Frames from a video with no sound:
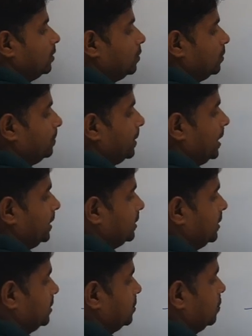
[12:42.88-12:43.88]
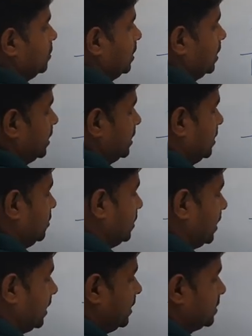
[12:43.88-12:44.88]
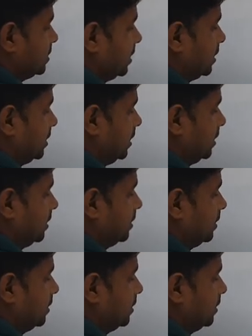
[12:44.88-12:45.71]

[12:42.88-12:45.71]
तो पैंतीस न कितना हो जाएगा सत्तर